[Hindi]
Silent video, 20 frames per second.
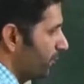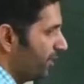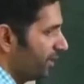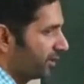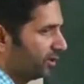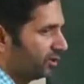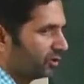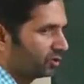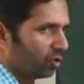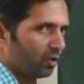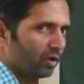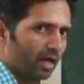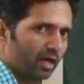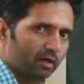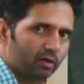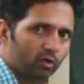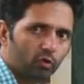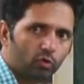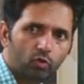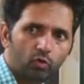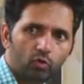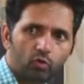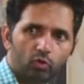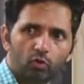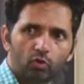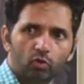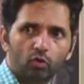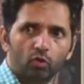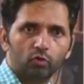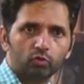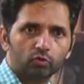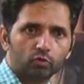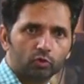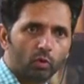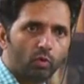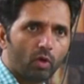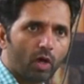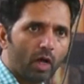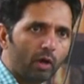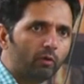उन्हें कंट्रोल ना करो तो
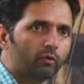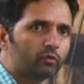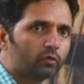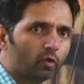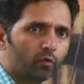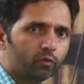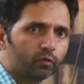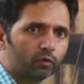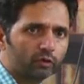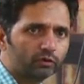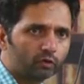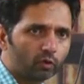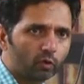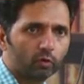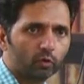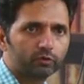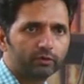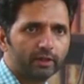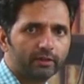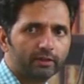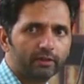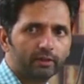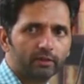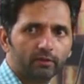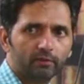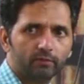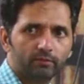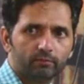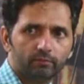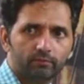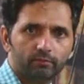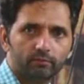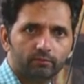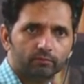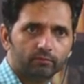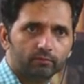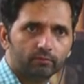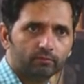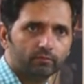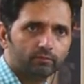वो आउट ऑफ कंट्रोल हो जाएंगी
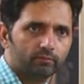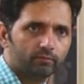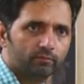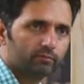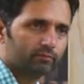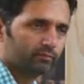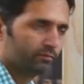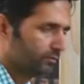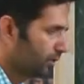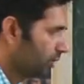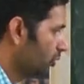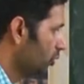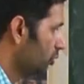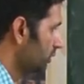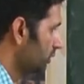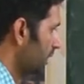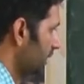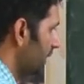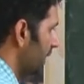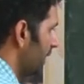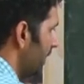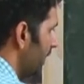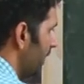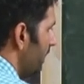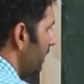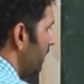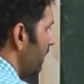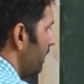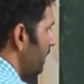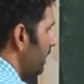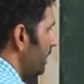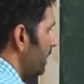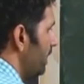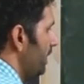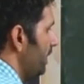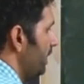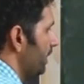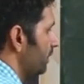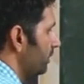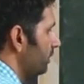देखो होता क्या है
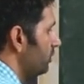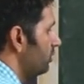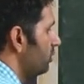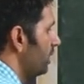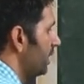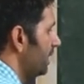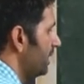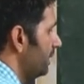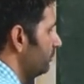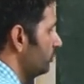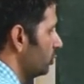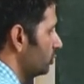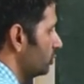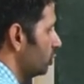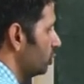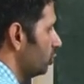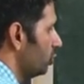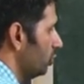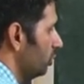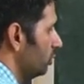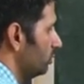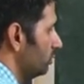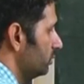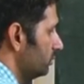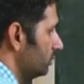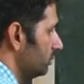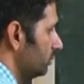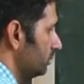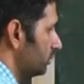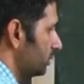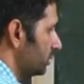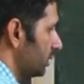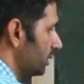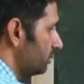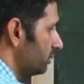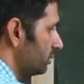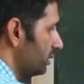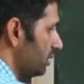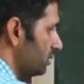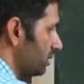एक यूरेनियम सौ
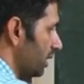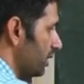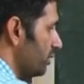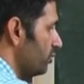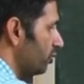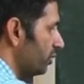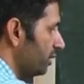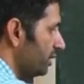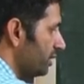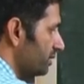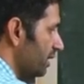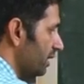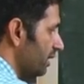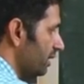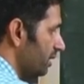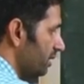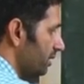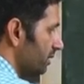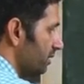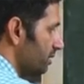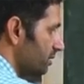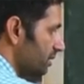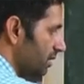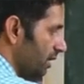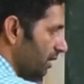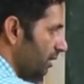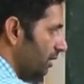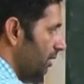छत्तीस का न्यूक्लियस है किसका